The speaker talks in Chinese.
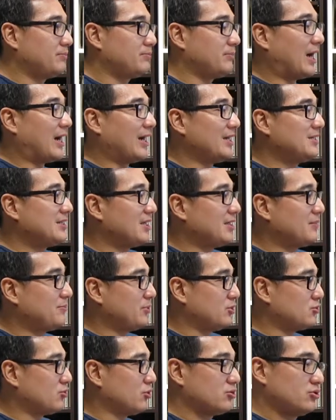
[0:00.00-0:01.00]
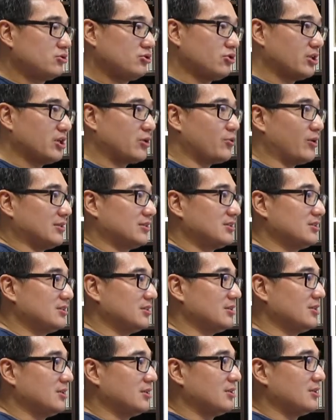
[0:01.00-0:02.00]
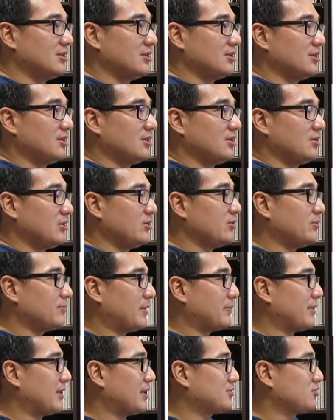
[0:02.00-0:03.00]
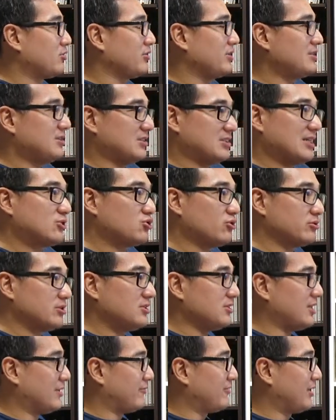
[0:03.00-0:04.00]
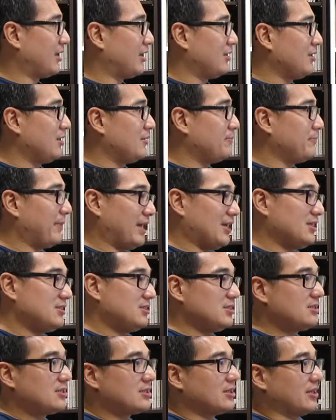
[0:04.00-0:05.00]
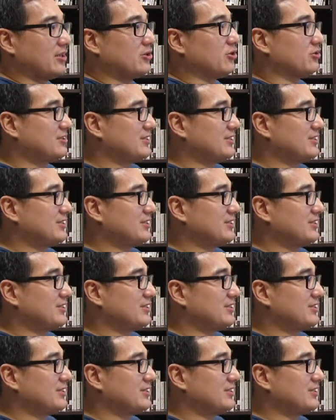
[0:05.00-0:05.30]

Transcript: 把一些比如说旧的款式因为妈妈那时候一直在重视研发，每一季可能有